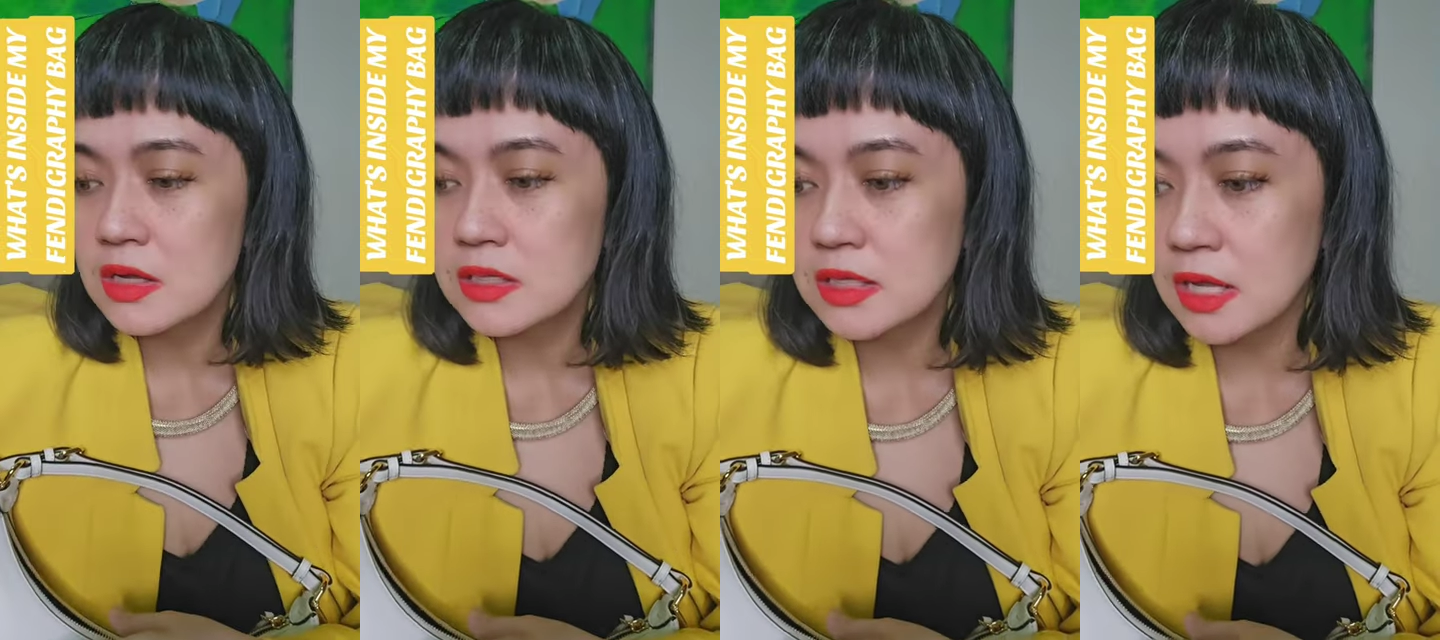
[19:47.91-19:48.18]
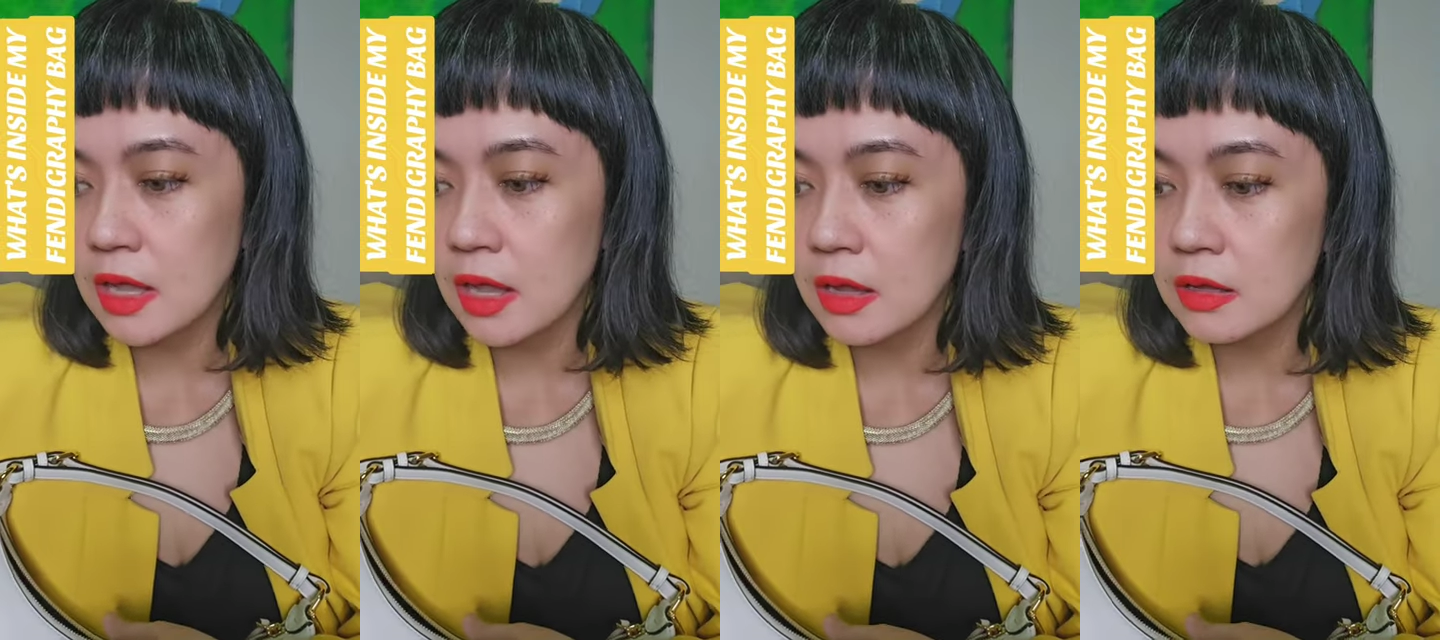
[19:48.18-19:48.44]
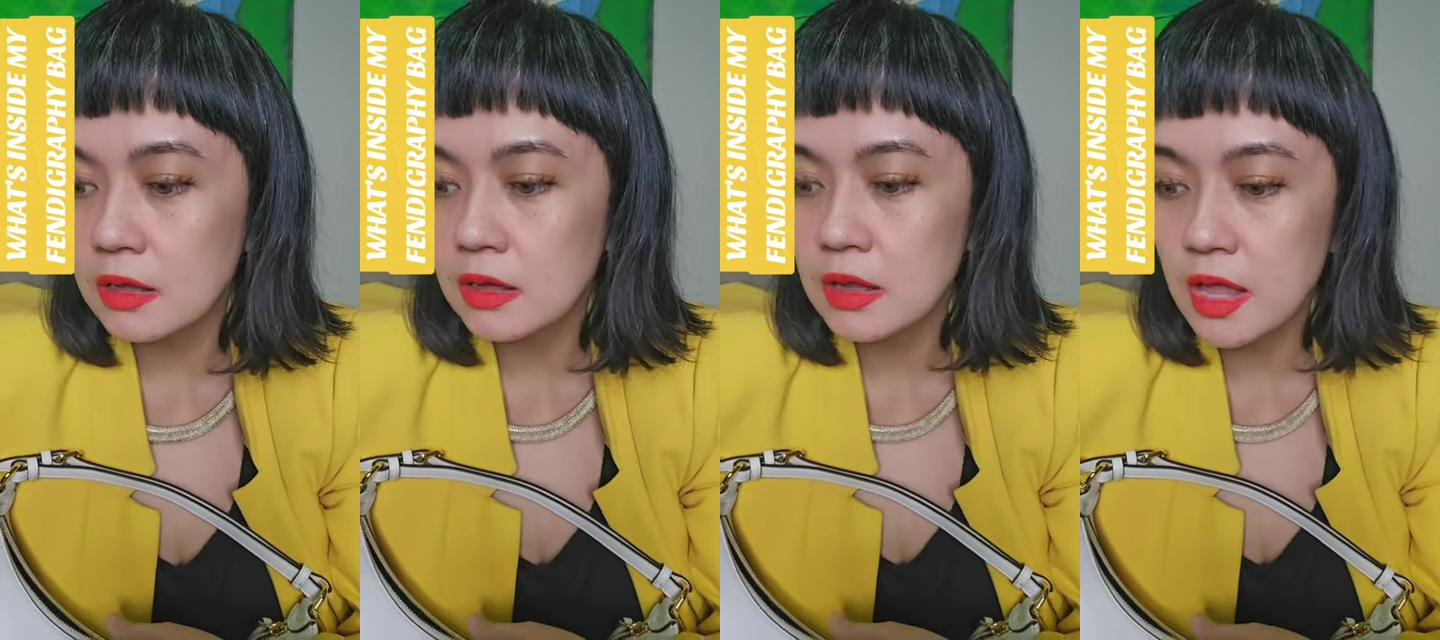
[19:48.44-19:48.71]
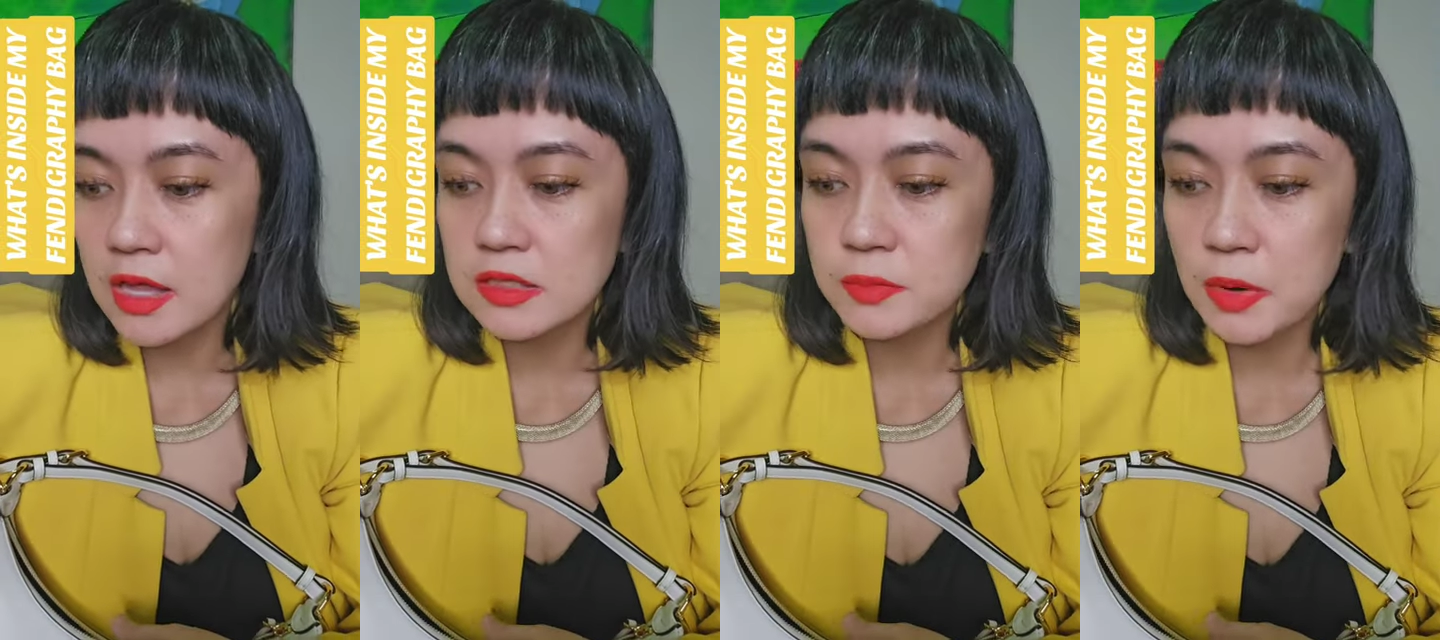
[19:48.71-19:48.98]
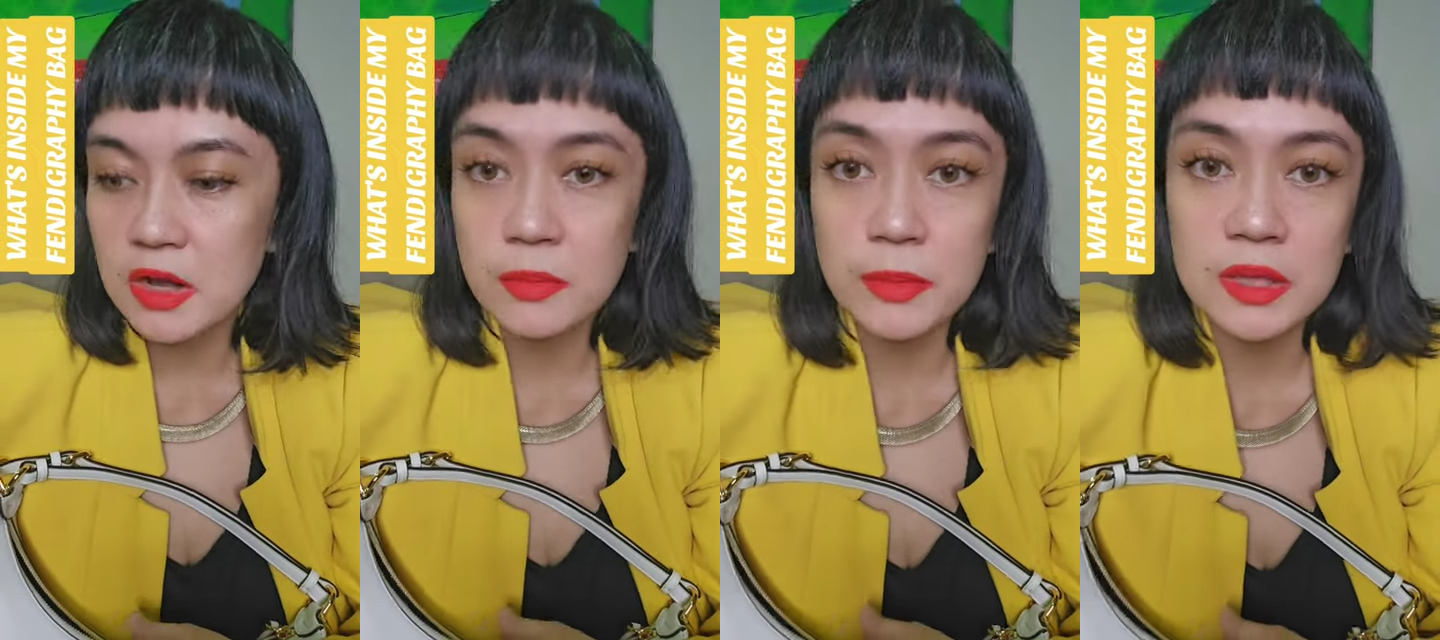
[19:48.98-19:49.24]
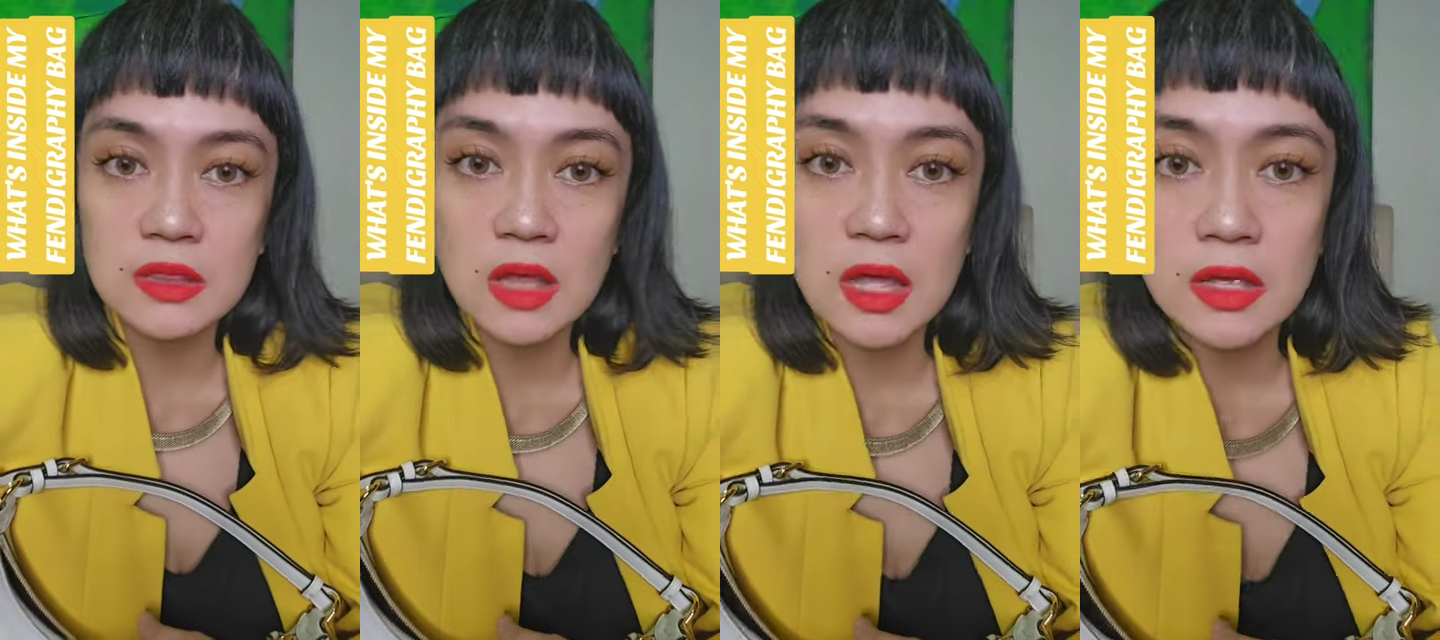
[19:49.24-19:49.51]
Sige,
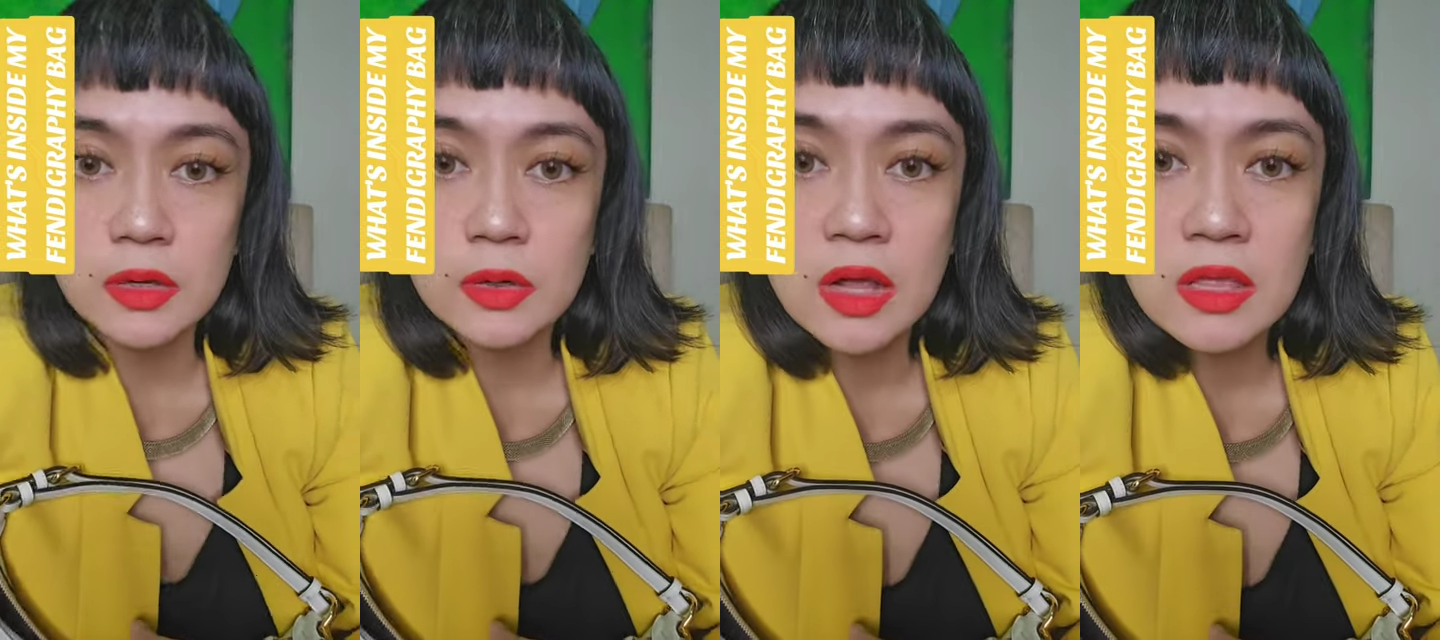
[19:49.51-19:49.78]
experiment tayo.